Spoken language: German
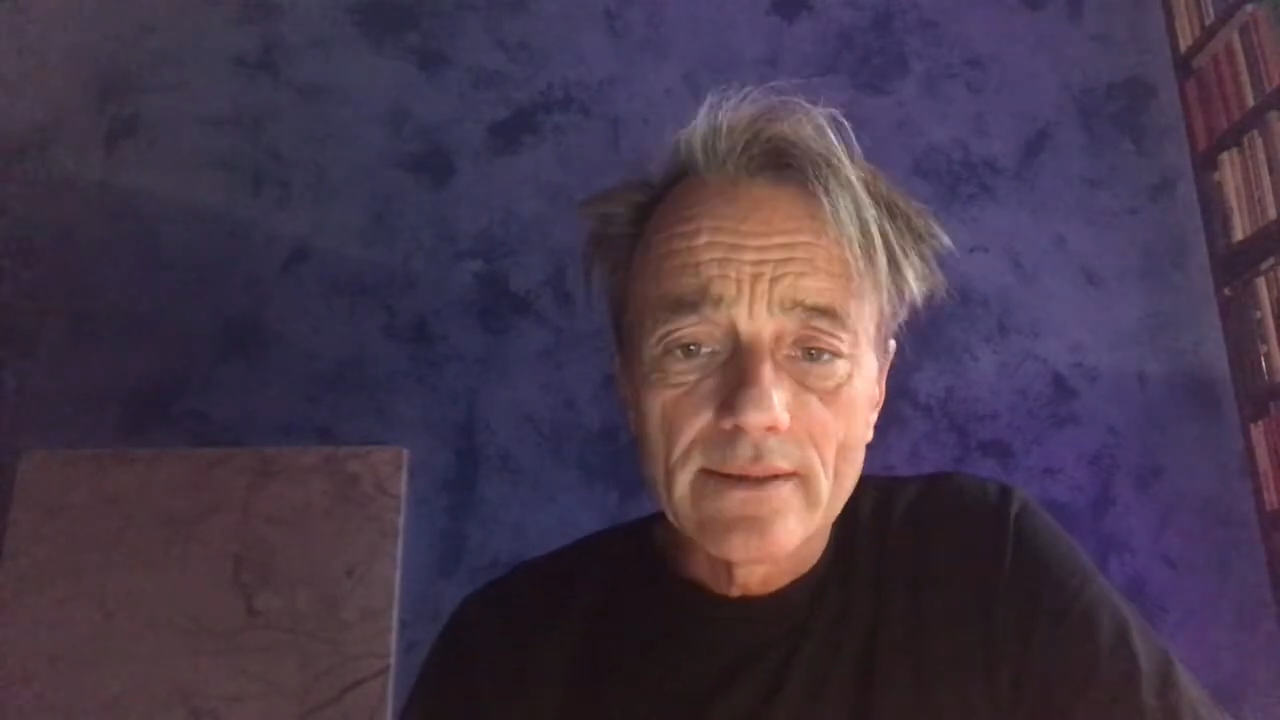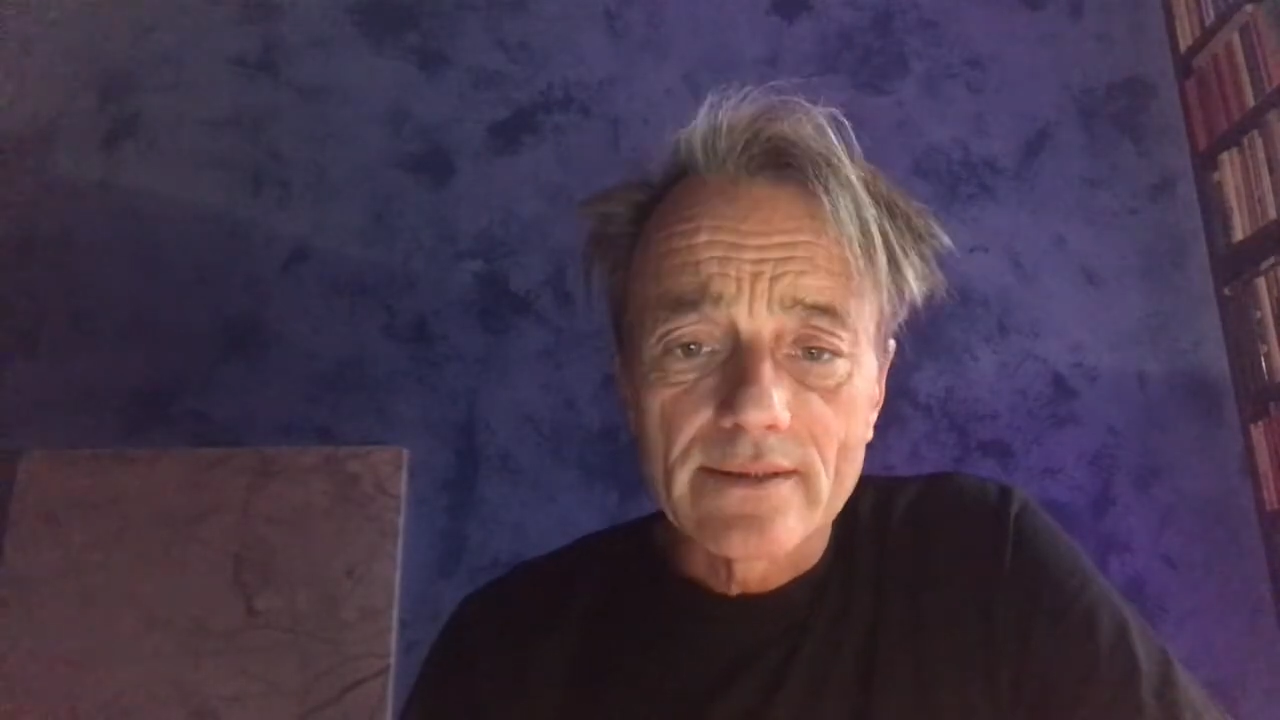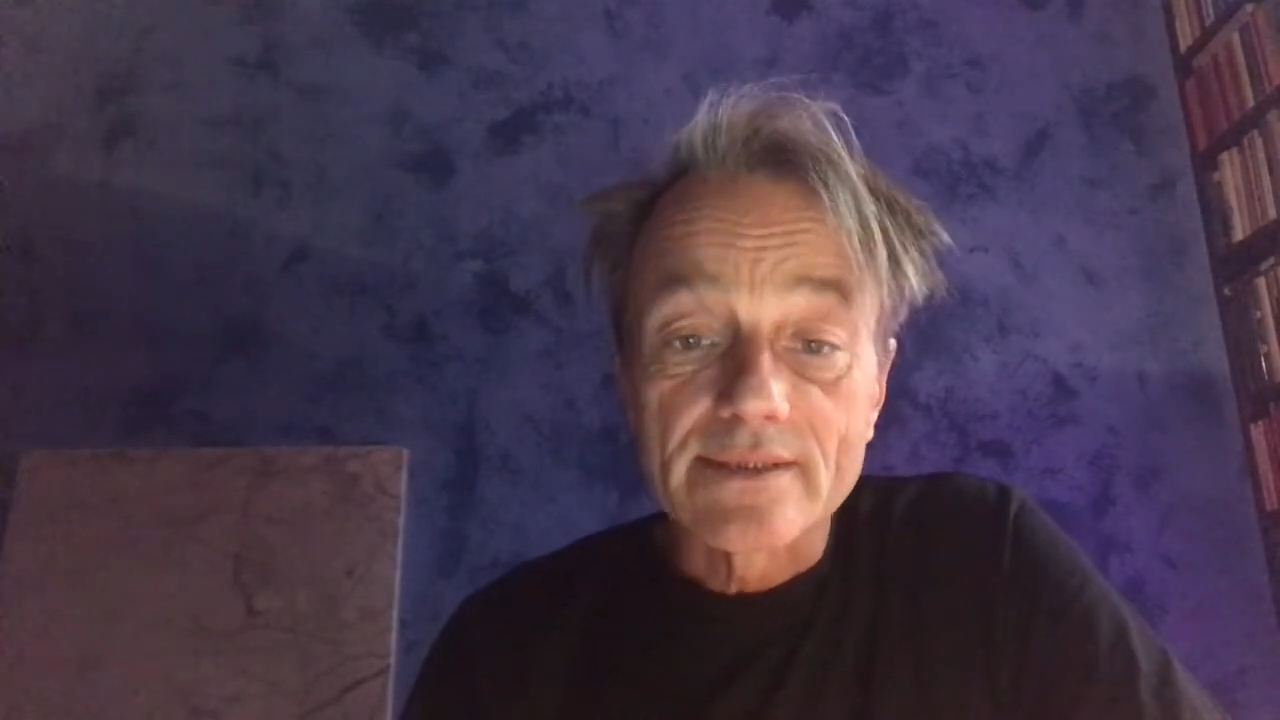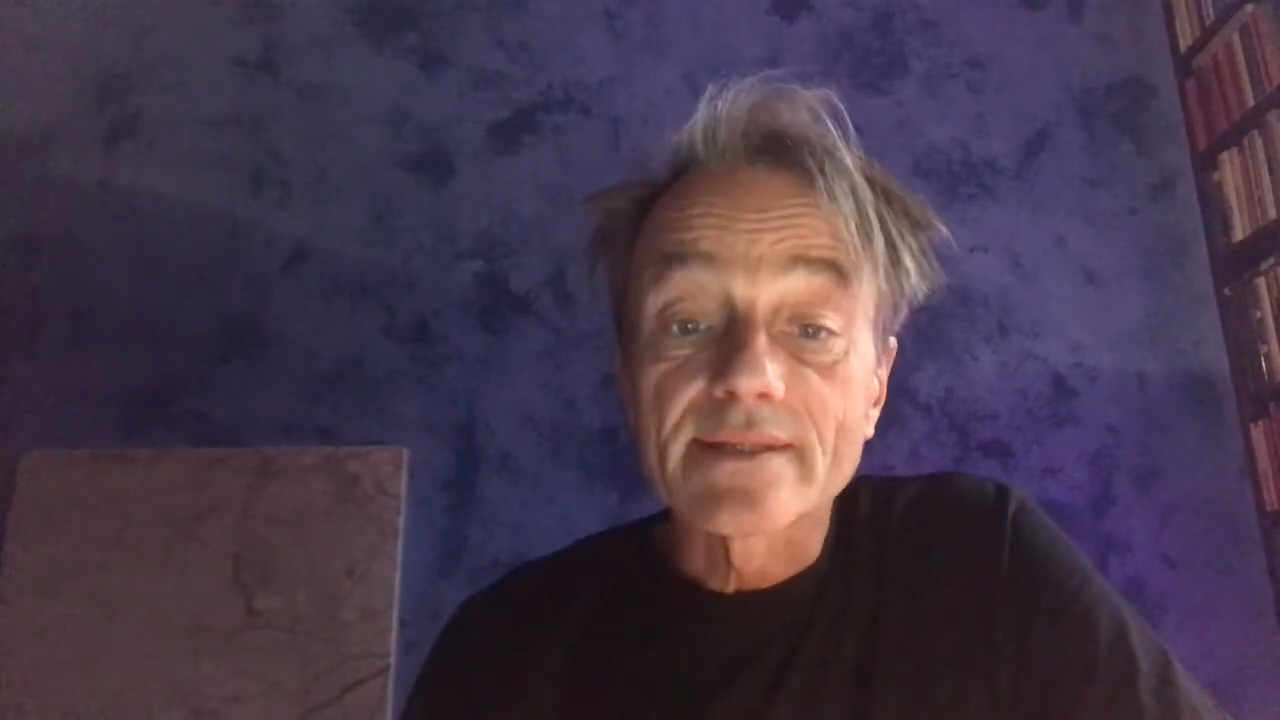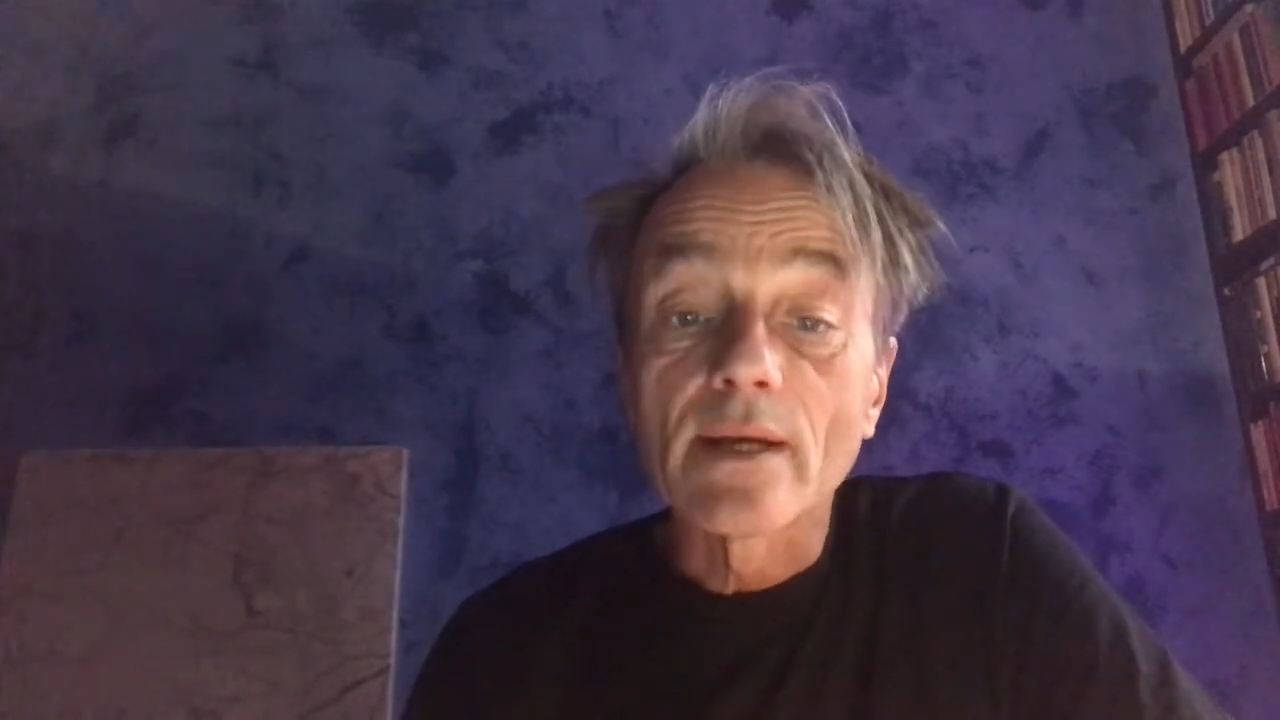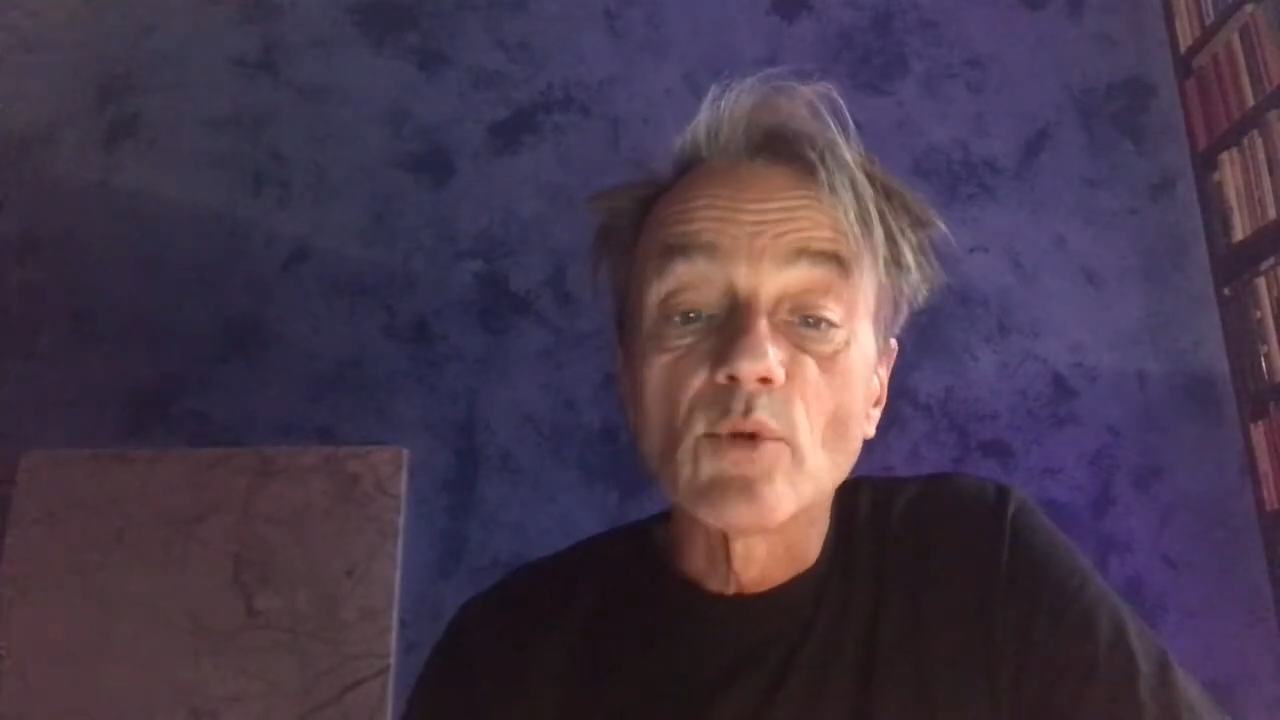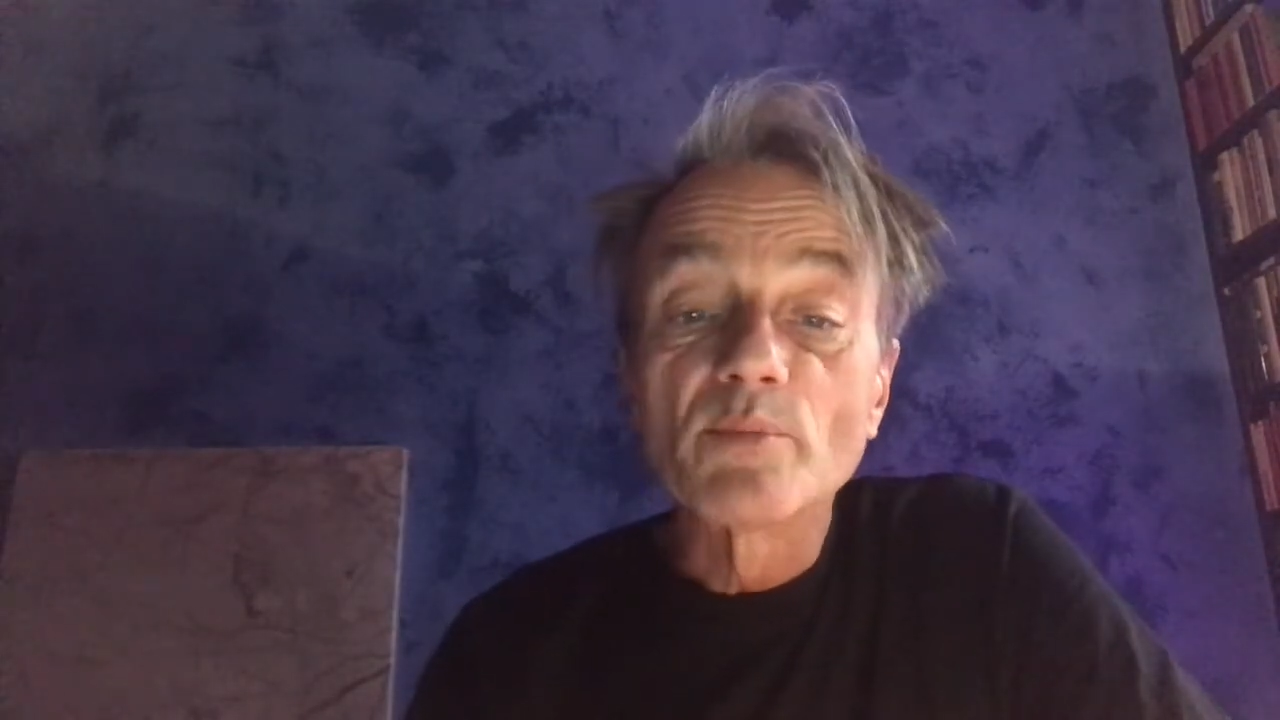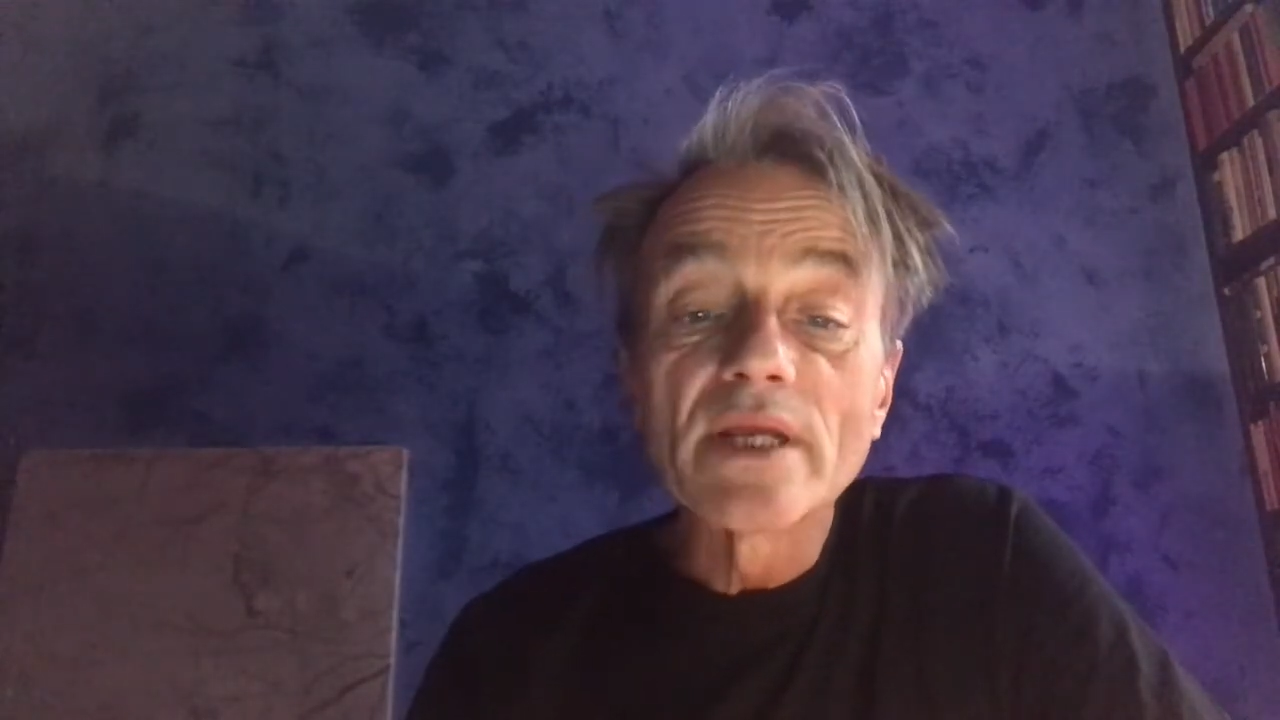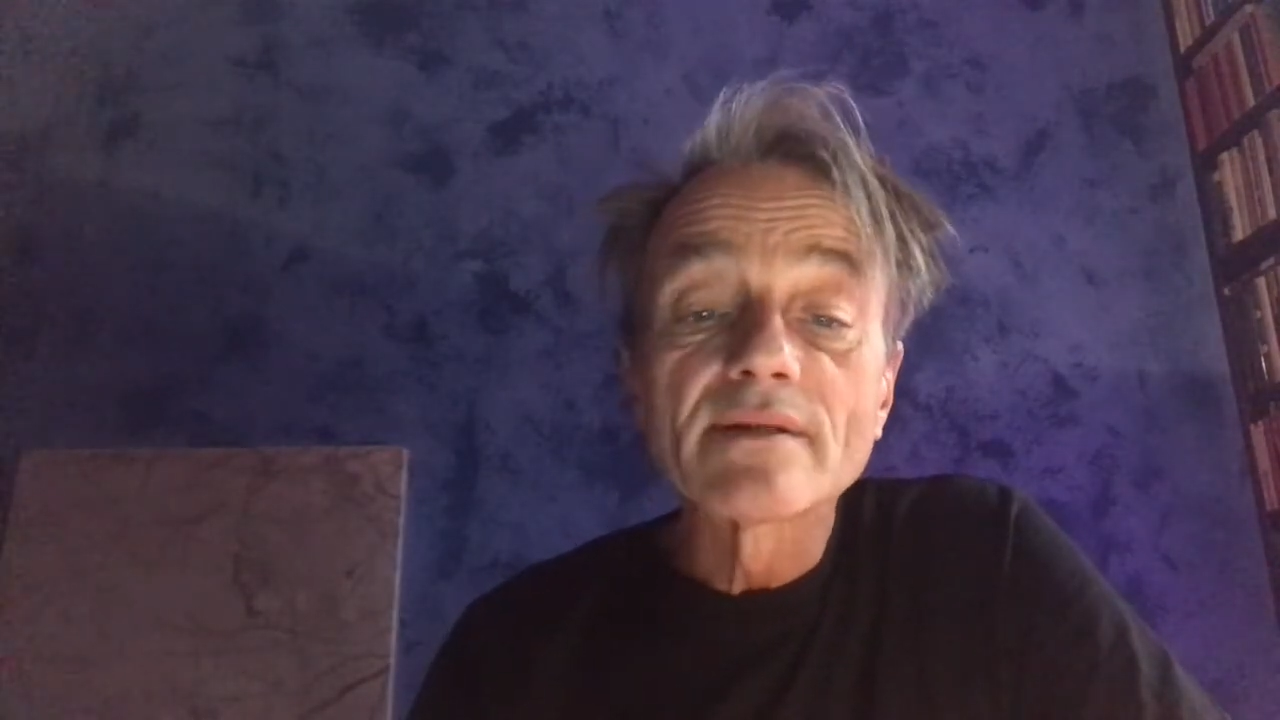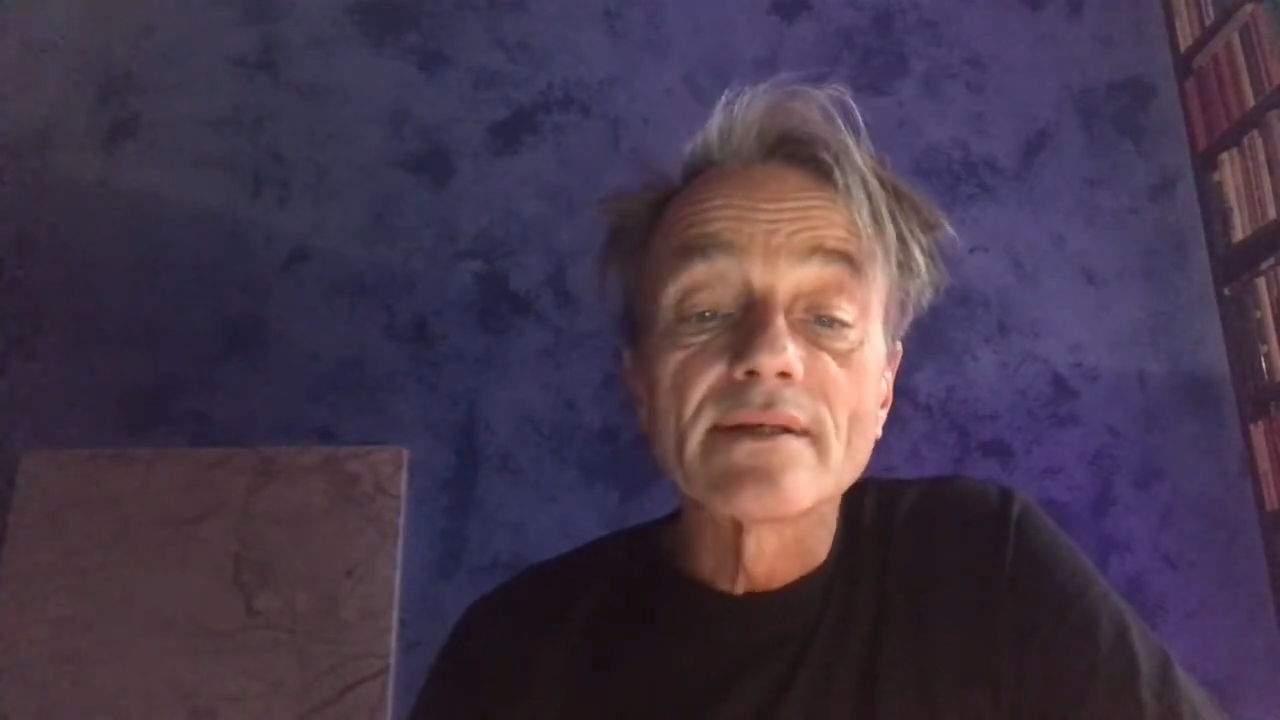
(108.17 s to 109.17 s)
Das
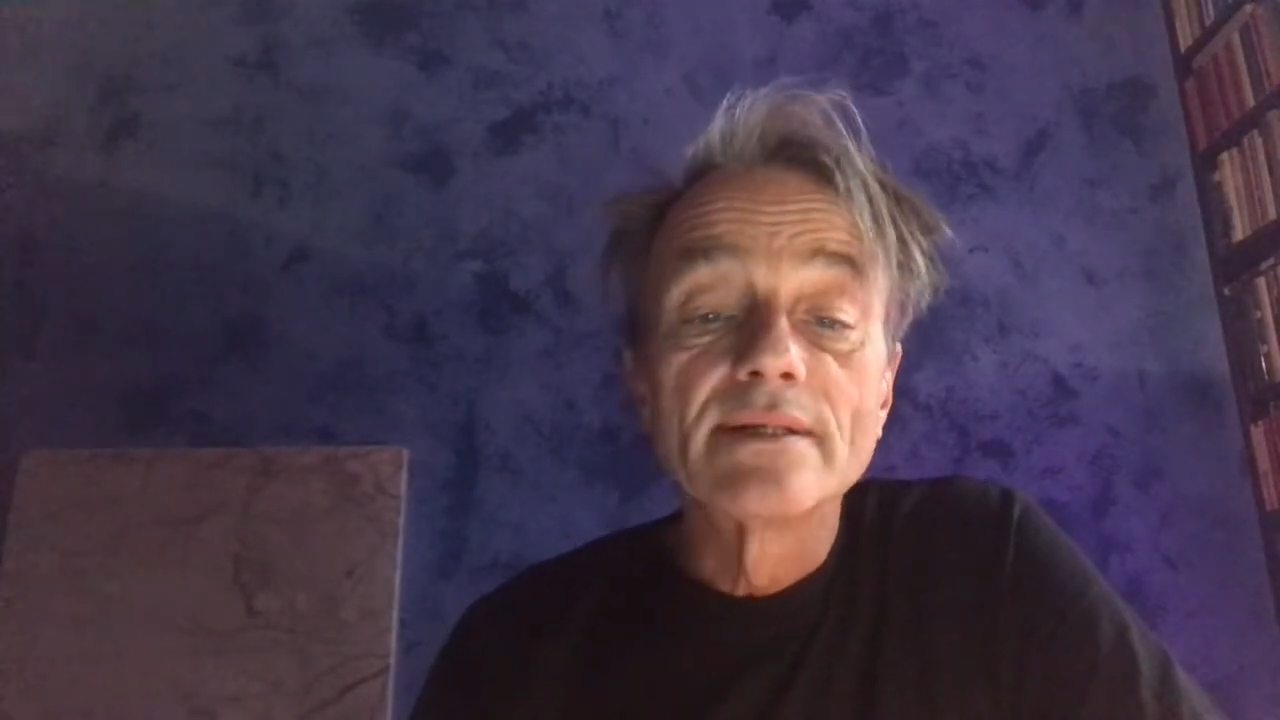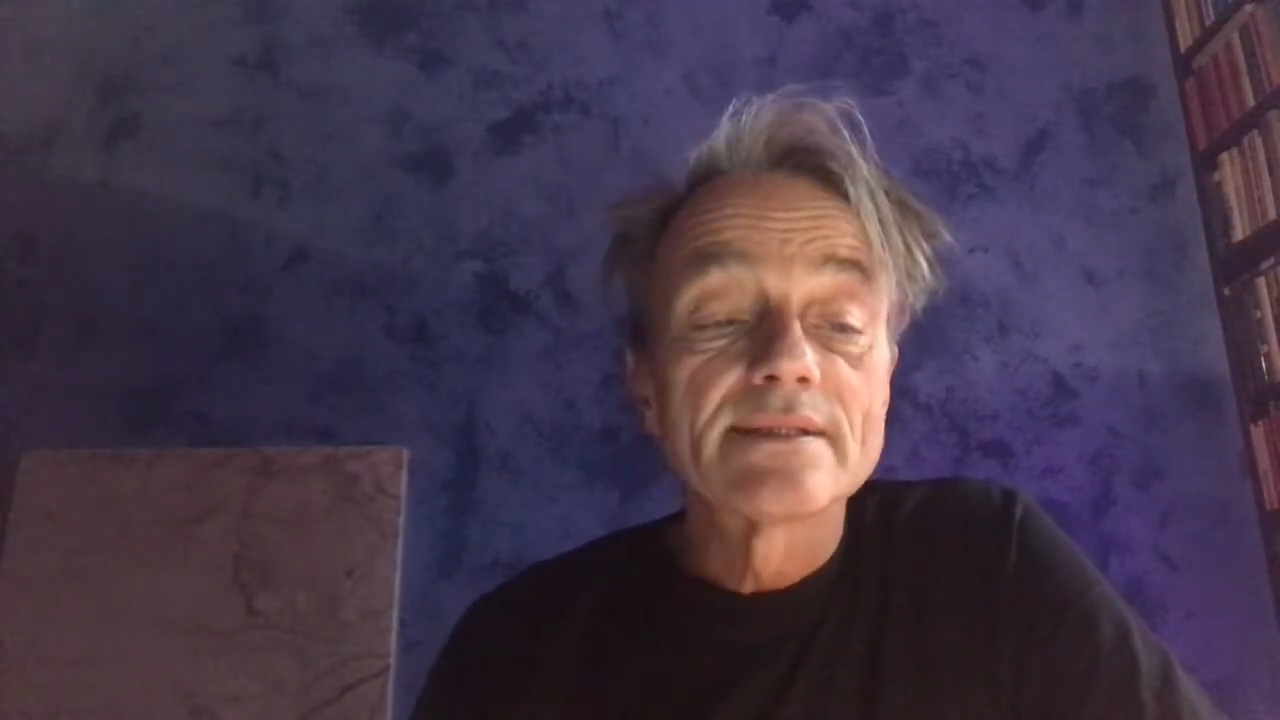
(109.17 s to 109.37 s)
Thermometer